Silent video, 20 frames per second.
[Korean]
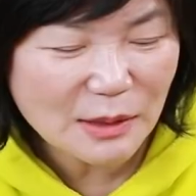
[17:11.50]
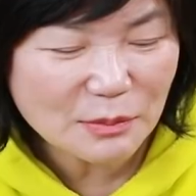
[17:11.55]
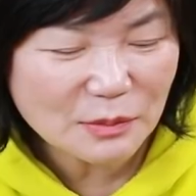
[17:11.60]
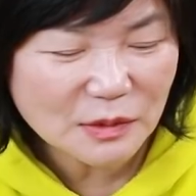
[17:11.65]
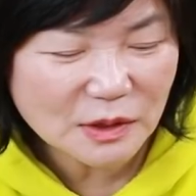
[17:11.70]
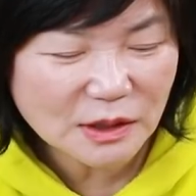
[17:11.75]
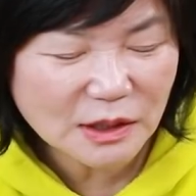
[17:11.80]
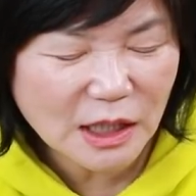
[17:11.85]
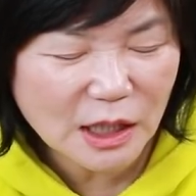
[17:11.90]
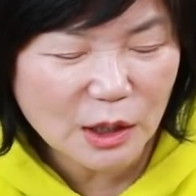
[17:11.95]

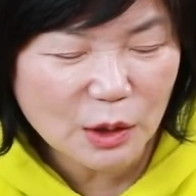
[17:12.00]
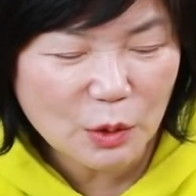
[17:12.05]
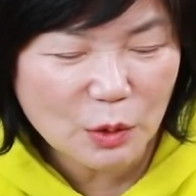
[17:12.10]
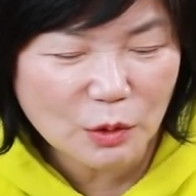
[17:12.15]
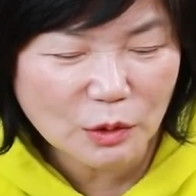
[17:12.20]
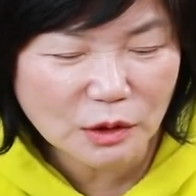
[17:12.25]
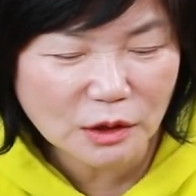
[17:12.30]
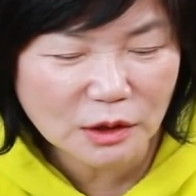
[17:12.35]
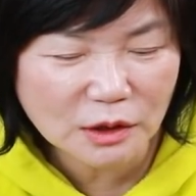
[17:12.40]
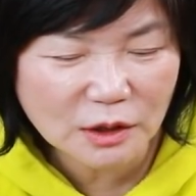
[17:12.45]
3.
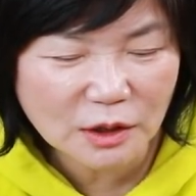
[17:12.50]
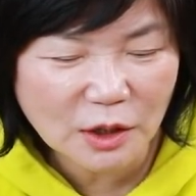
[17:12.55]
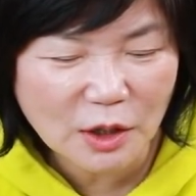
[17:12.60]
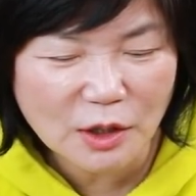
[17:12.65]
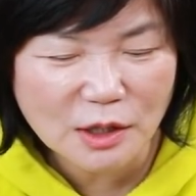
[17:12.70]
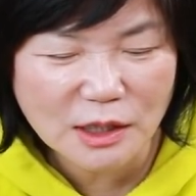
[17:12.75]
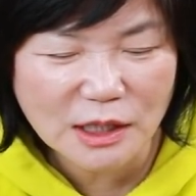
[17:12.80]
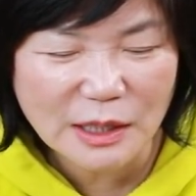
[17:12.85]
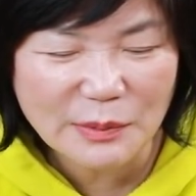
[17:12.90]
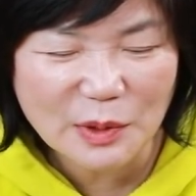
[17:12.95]
새로운
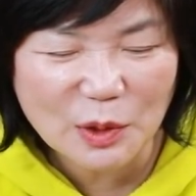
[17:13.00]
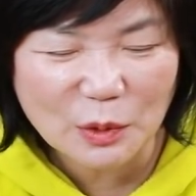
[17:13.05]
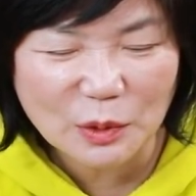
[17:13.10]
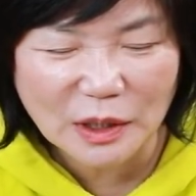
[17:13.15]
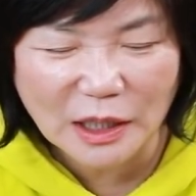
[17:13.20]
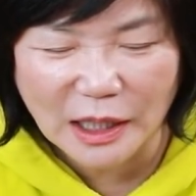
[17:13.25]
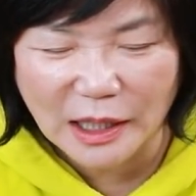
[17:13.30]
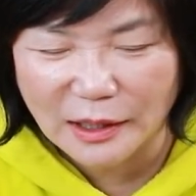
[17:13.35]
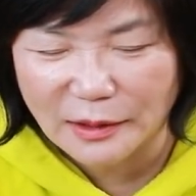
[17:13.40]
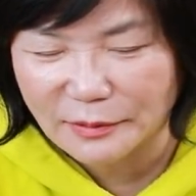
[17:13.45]
컨셉이
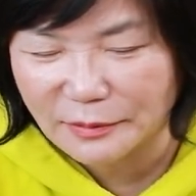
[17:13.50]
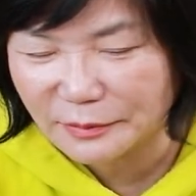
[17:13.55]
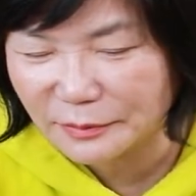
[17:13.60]
온다.